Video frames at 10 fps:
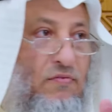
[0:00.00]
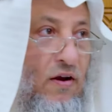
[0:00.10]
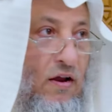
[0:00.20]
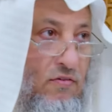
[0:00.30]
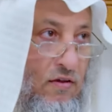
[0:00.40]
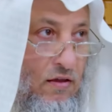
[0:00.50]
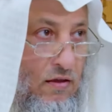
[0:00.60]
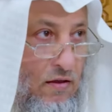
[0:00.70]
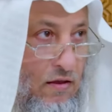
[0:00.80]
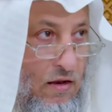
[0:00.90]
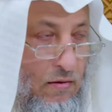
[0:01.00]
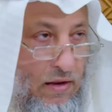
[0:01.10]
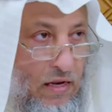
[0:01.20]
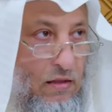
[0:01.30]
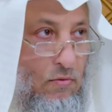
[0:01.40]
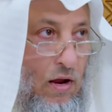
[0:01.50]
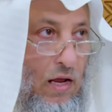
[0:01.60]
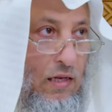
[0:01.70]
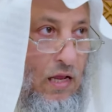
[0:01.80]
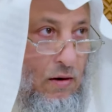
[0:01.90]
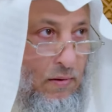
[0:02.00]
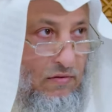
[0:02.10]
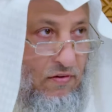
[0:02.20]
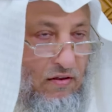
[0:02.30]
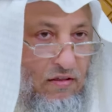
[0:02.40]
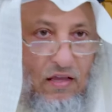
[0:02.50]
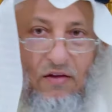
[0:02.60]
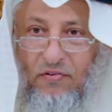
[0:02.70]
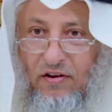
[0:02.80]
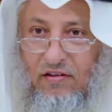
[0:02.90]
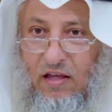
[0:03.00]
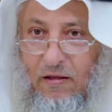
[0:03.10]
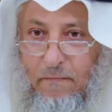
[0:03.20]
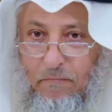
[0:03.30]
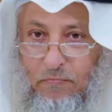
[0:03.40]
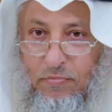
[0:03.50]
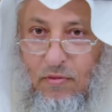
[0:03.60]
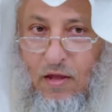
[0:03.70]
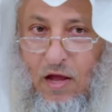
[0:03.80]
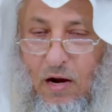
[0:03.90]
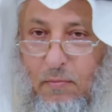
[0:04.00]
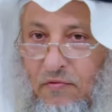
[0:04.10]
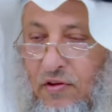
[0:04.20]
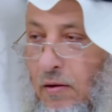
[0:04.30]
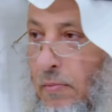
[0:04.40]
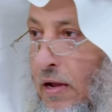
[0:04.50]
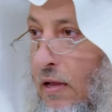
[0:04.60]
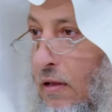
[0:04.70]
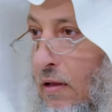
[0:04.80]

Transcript: فراسخ البريد الواحد أربعة فراسخ إذا كم فرسخ أربعة في أربعة